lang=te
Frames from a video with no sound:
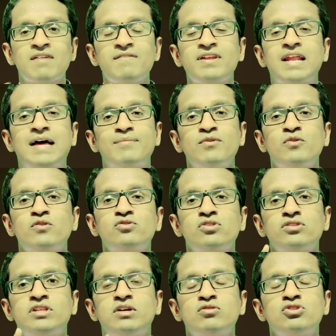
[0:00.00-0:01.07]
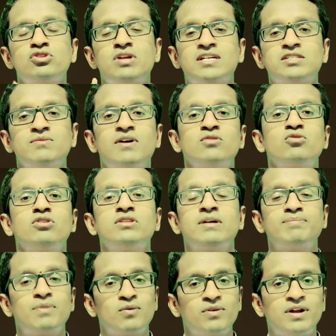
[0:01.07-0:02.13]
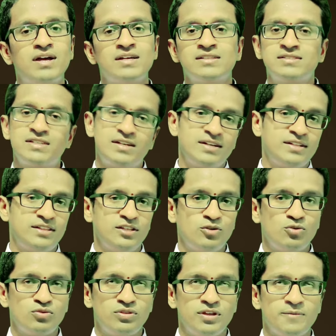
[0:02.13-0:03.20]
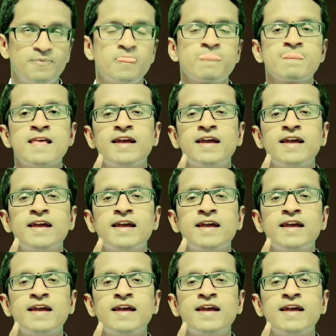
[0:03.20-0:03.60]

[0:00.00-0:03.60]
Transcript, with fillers: ఇవి రాబోయే రోజులు ధనుసు రాశి వారితో తప్పకుండా జరిగి తీరుద్ది